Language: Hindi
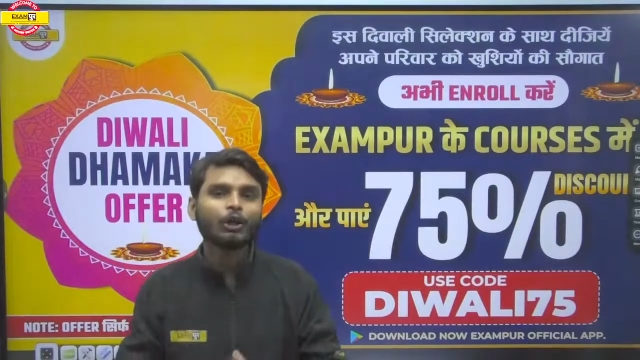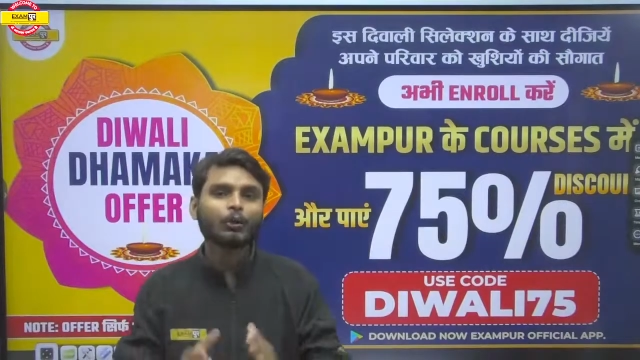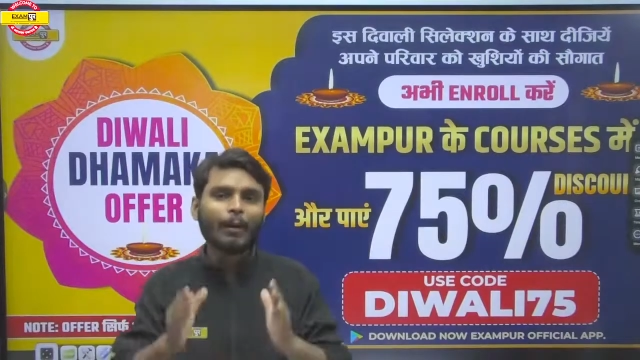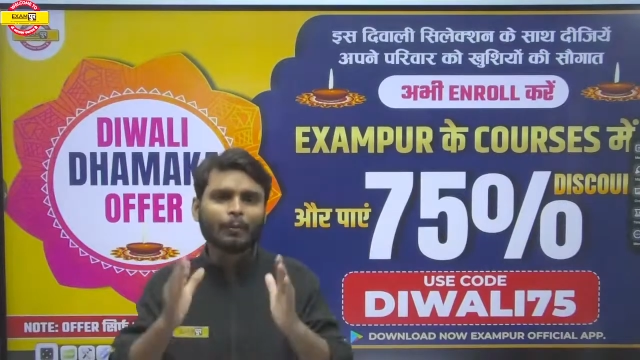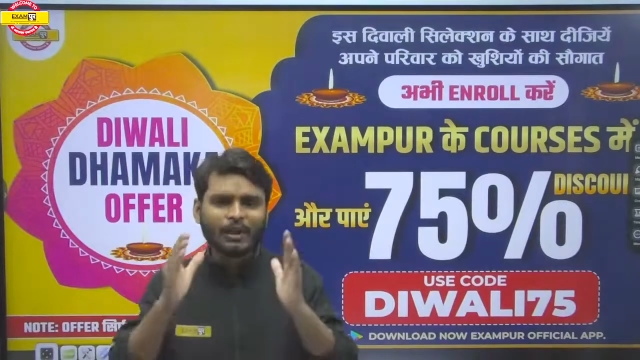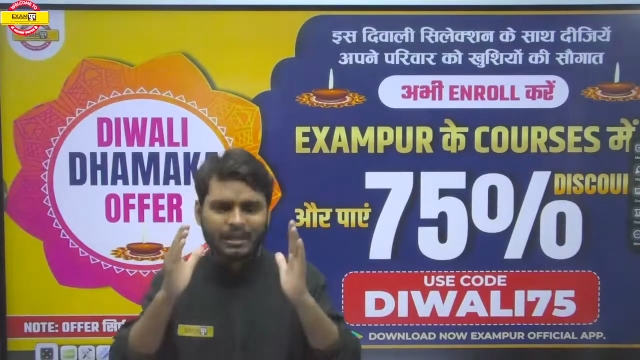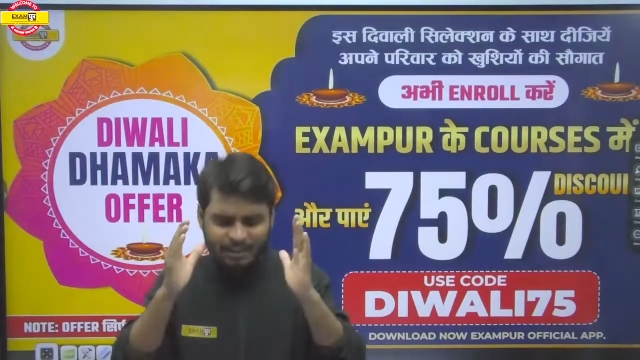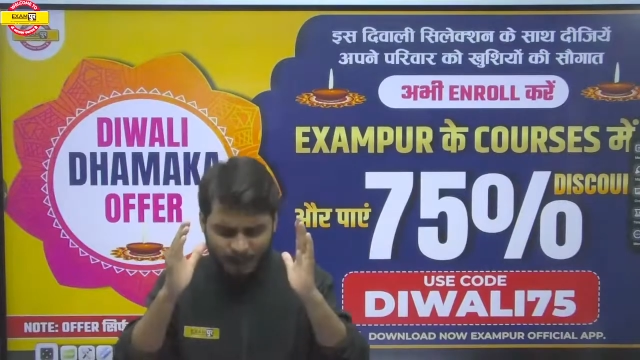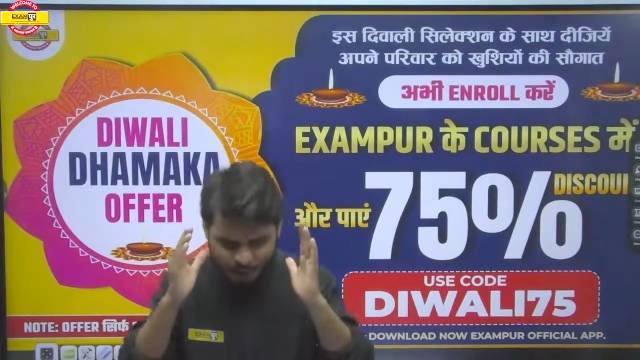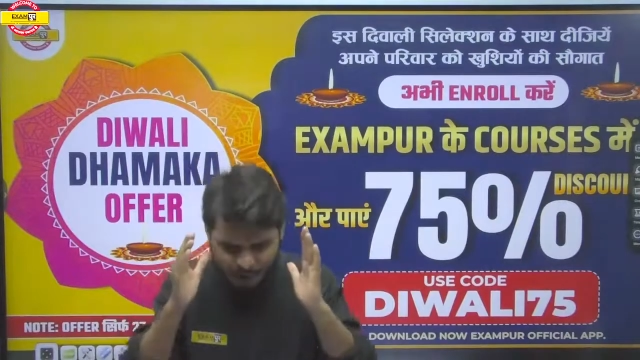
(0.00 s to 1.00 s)
तो आपके लिए
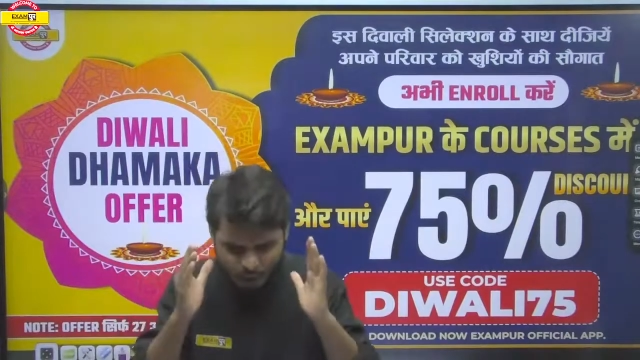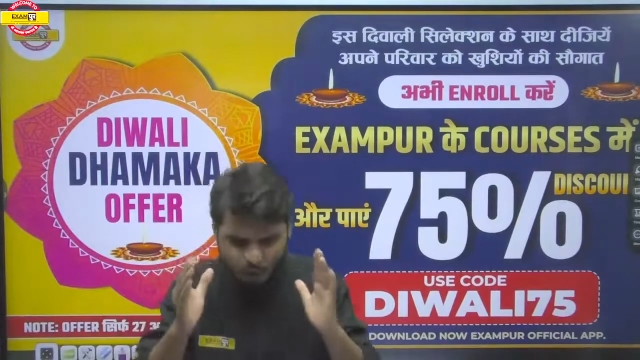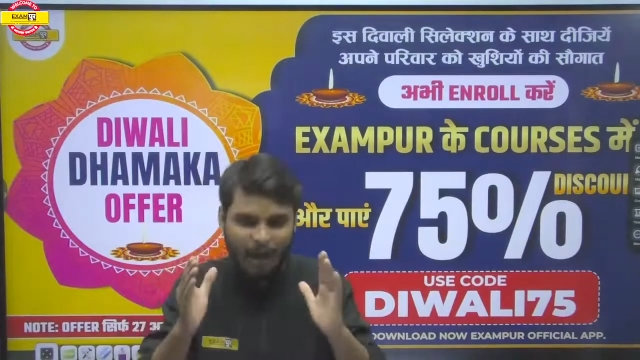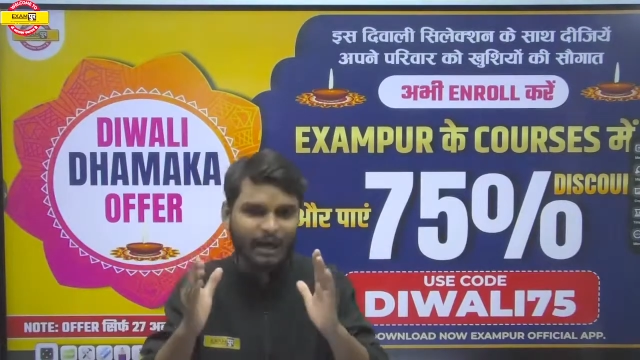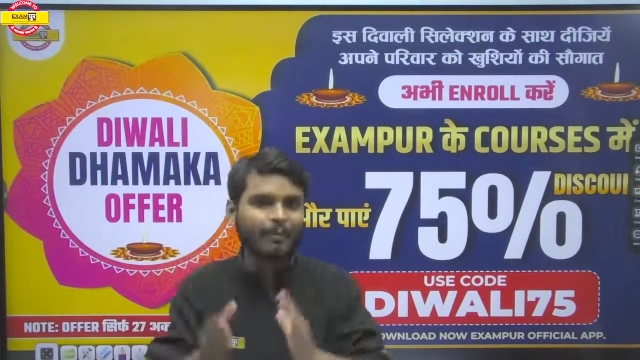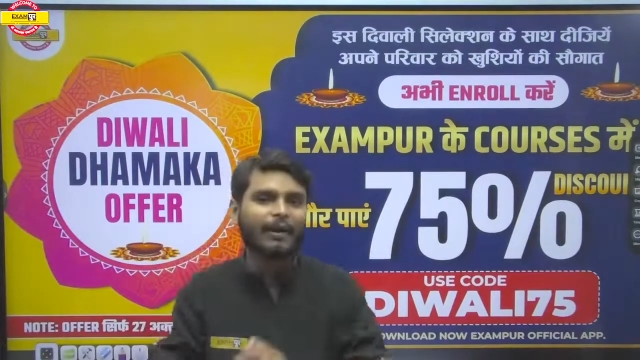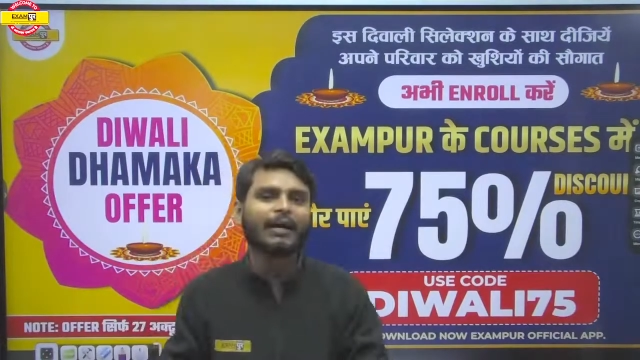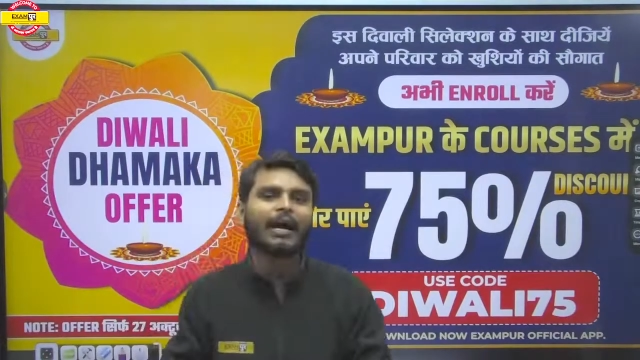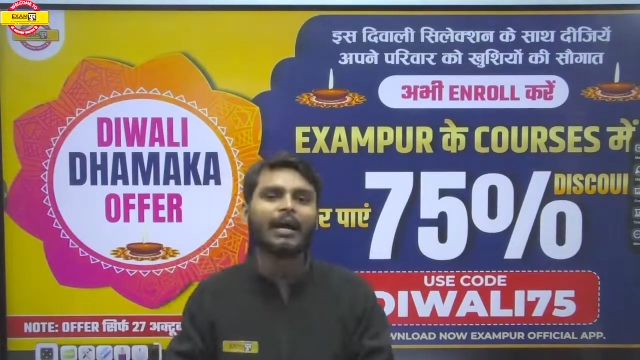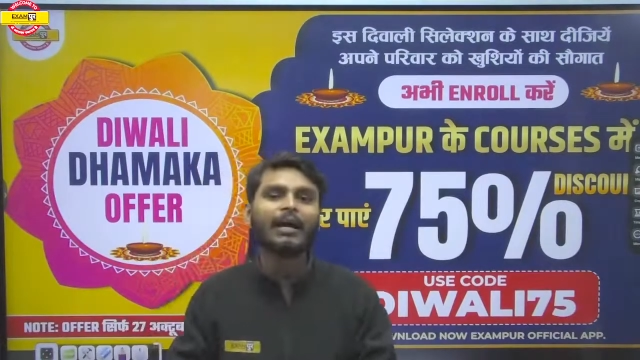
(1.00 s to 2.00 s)
सबसे सुनहरा
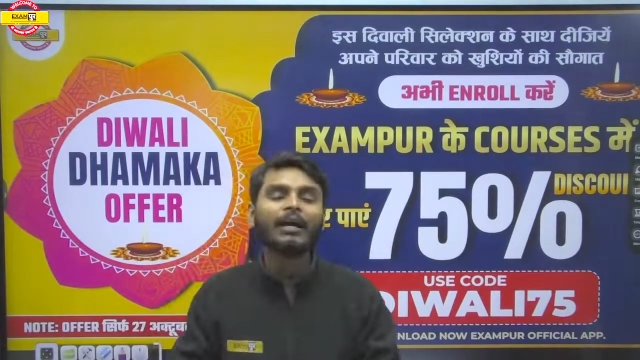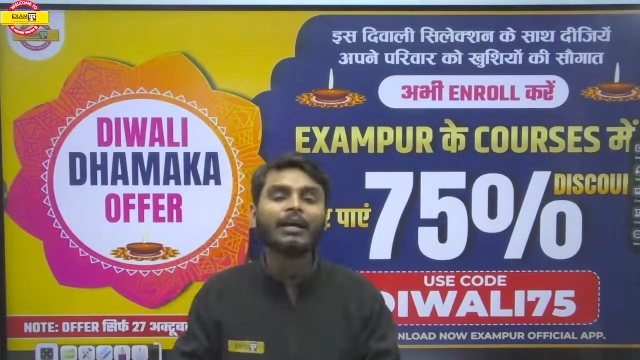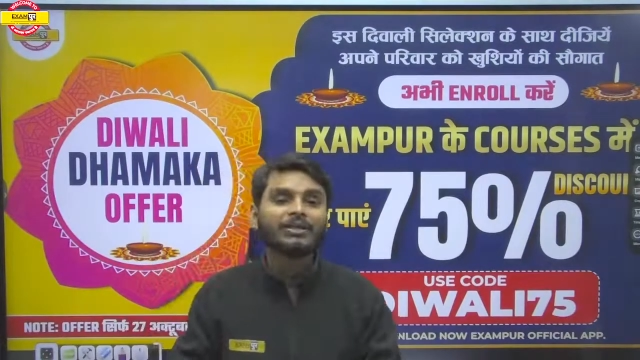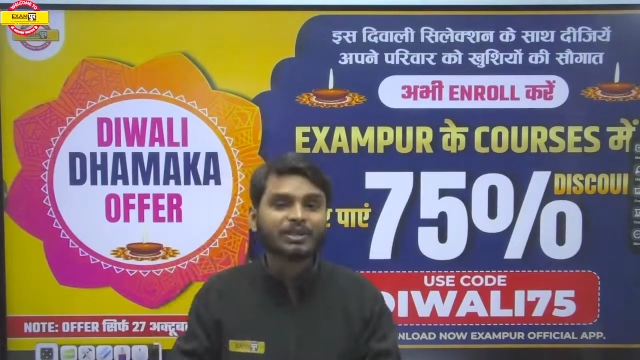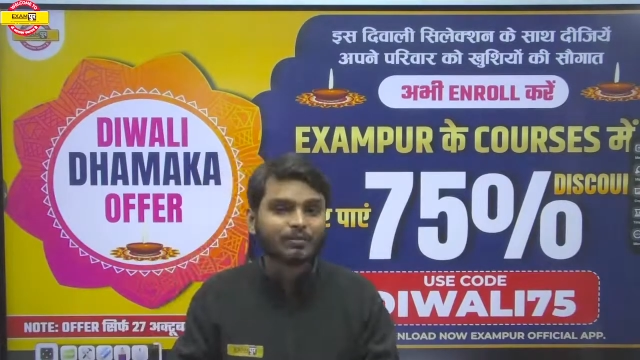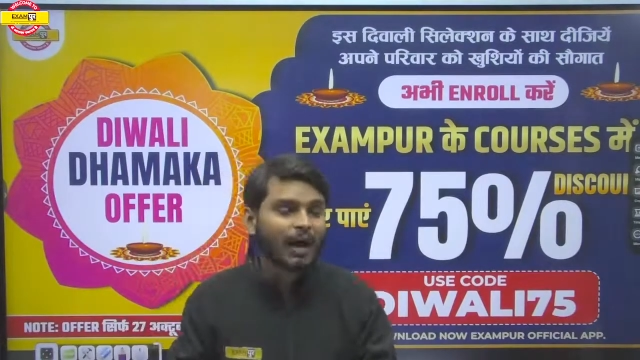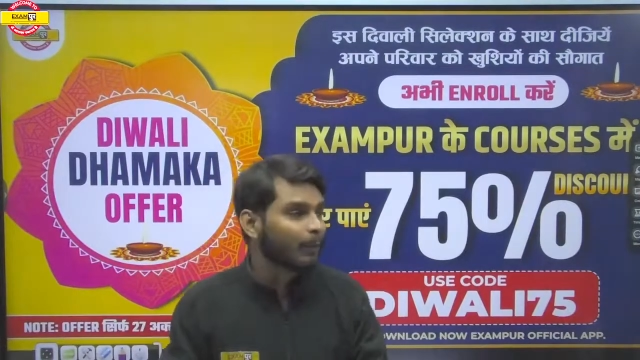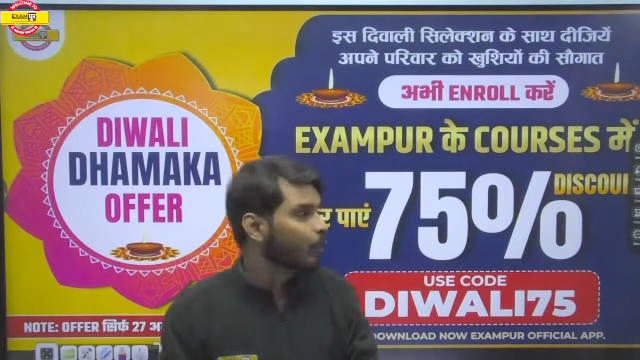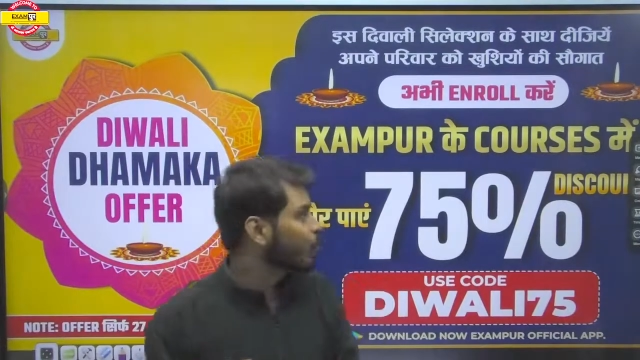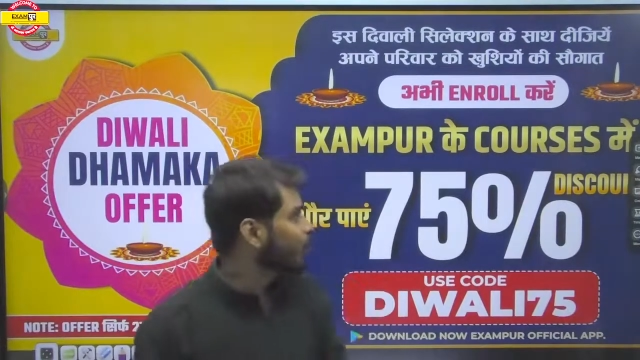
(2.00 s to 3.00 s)
मैका है जिसमें
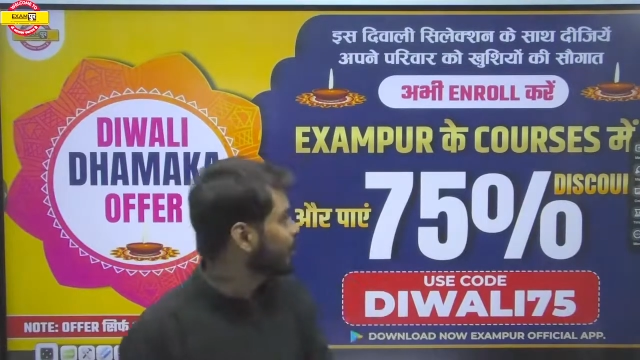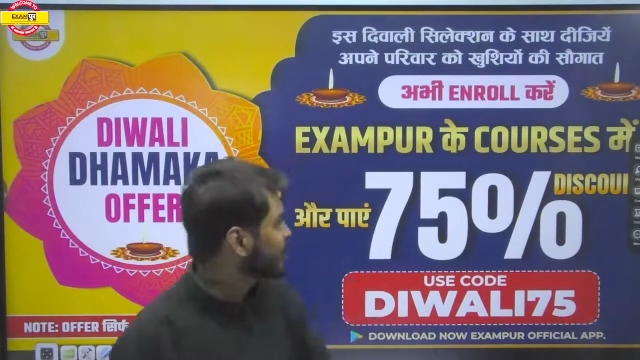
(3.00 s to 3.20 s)
आप लोग को